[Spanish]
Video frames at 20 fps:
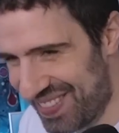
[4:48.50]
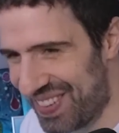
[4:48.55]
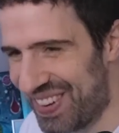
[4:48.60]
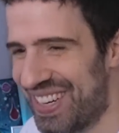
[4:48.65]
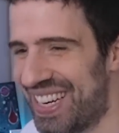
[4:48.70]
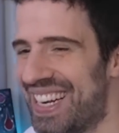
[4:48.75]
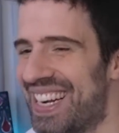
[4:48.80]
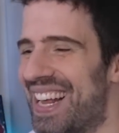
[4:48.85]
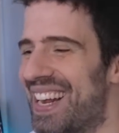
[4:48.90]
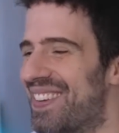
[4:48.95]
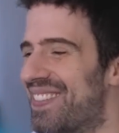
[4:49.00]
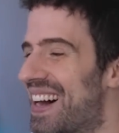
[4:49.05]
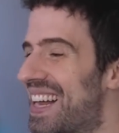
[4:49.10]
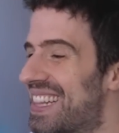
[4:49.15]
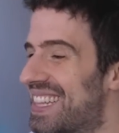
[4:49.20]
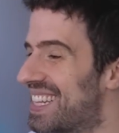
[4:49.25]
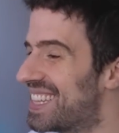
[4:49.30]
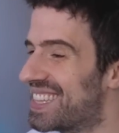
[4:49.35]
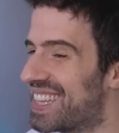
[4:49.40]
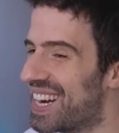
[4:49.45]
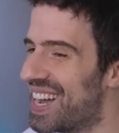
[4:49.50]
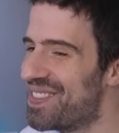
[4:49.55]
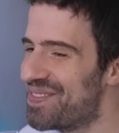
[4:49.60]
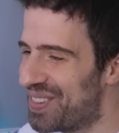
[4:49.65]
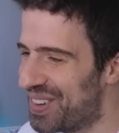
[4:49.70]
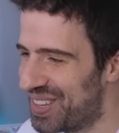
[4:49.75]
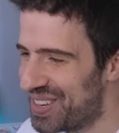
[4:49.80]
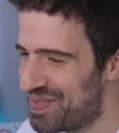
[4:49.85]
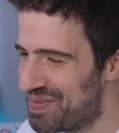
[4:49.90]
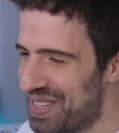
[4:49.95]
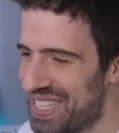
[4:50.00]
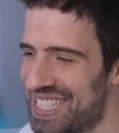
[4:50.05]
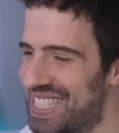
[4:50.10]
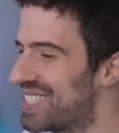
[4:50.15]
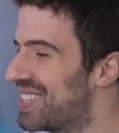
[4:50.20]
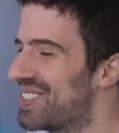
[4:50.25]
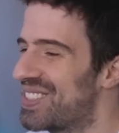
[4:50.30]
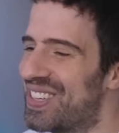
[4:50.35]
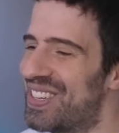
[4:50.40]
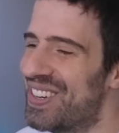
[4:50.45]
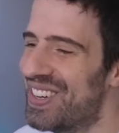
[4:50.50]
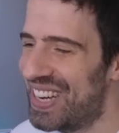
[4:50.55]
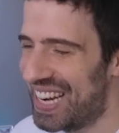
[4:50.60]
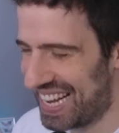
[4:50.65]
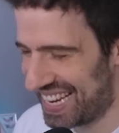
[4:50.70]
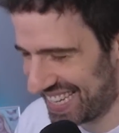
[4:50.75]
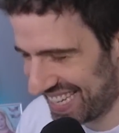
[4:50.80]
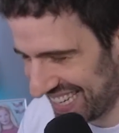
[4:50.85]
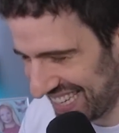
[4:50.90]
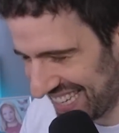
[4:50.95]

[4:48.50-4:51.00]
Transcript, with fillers: Ponen el balde, el trapo de piso, todo en la...